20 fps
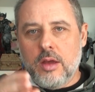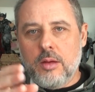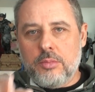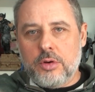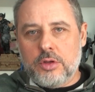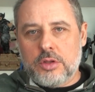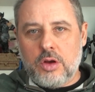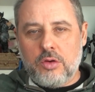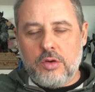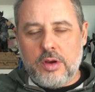
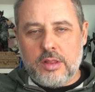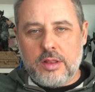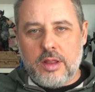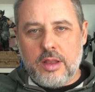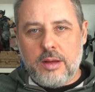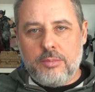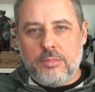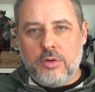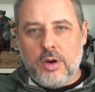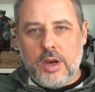
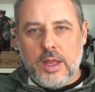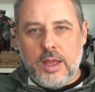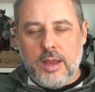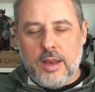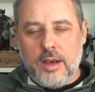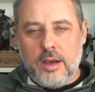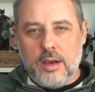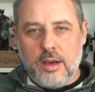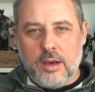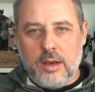Protagonizada por
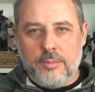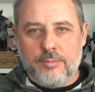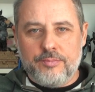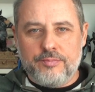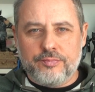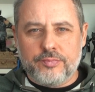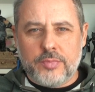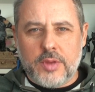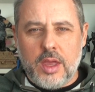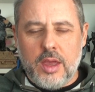el
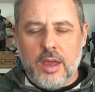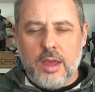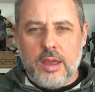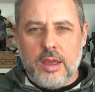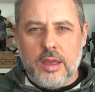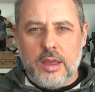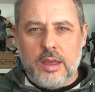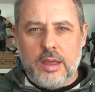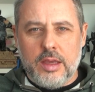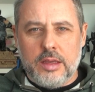
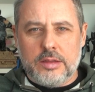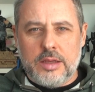eh,